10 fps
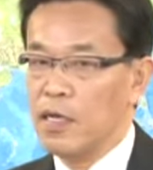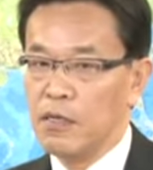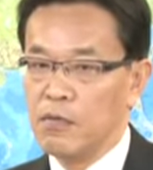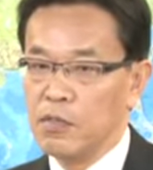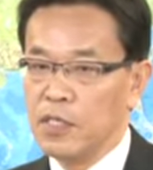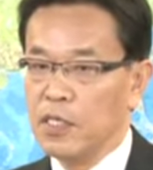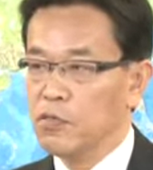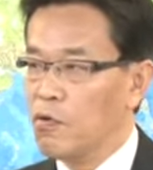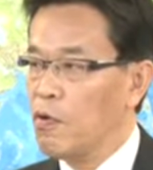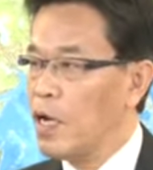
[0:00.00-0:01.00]
あのぜひ
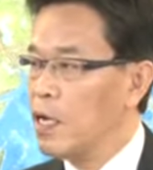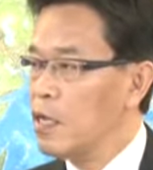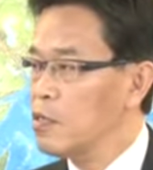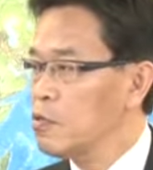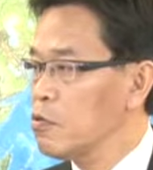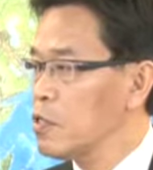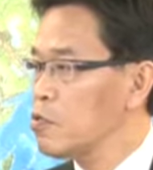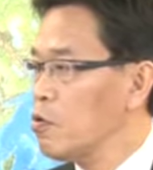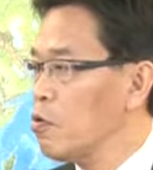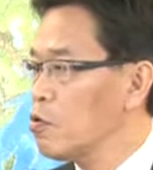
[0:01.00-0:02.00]
そこはあの与野
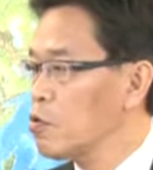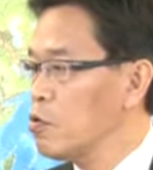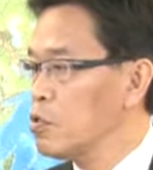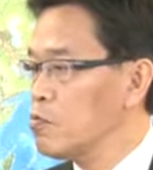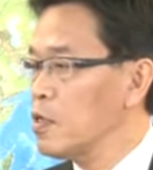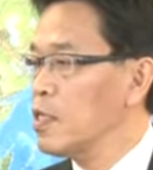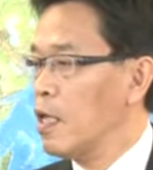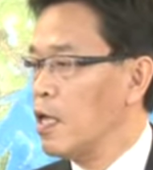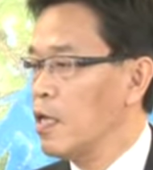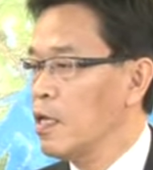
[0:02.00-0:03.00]
党協議の上
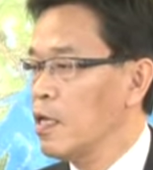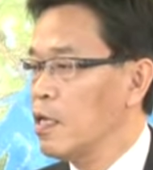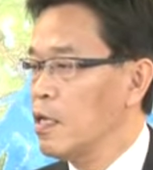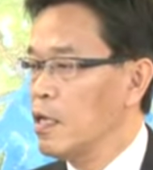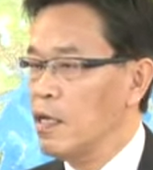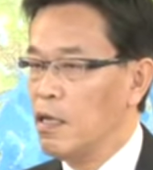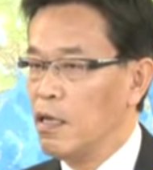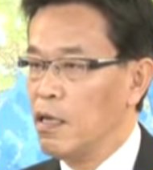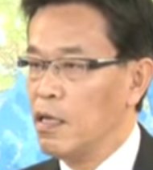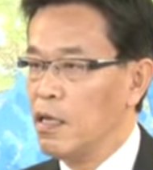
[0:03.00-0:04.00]
で、
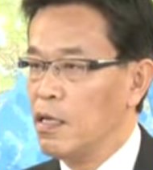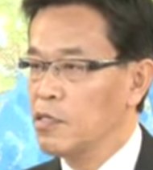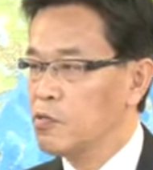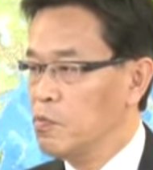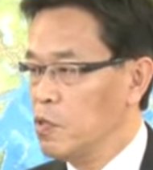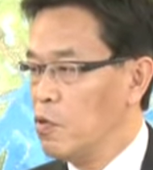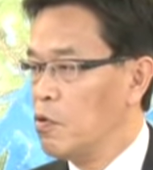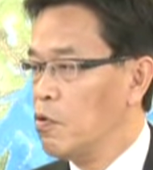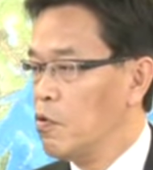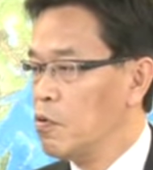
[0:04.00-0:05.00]
えー、仕組みを
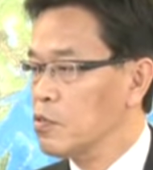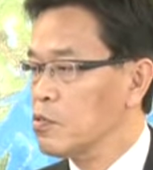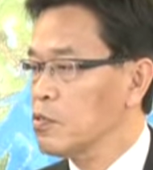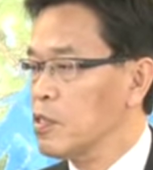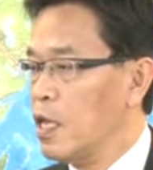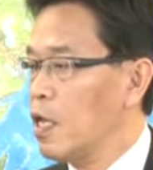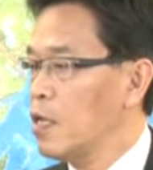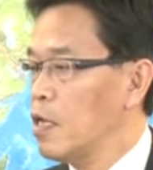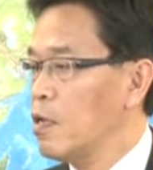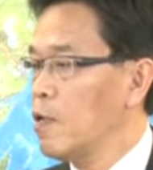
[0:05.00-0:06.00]
作ってい
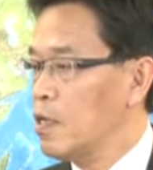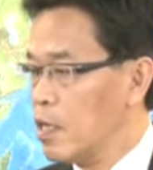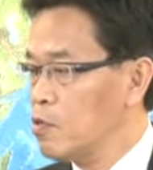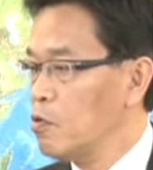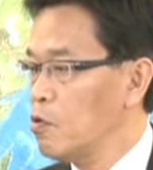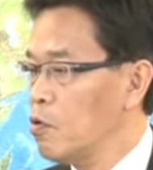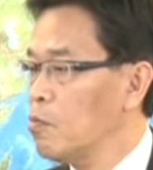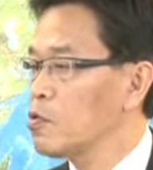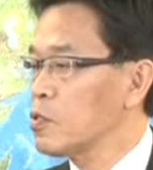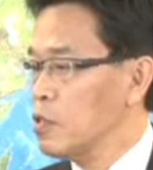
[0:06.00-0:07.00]
ければなと
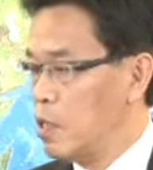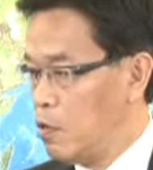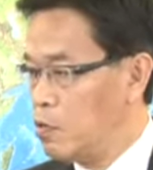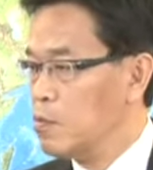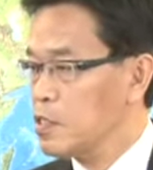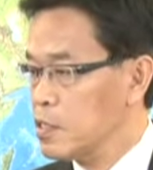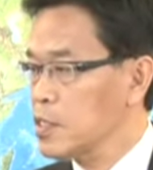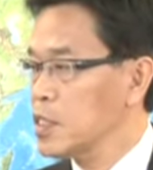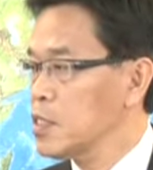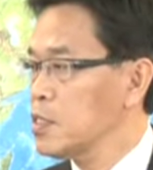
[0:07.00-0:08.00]
思っております。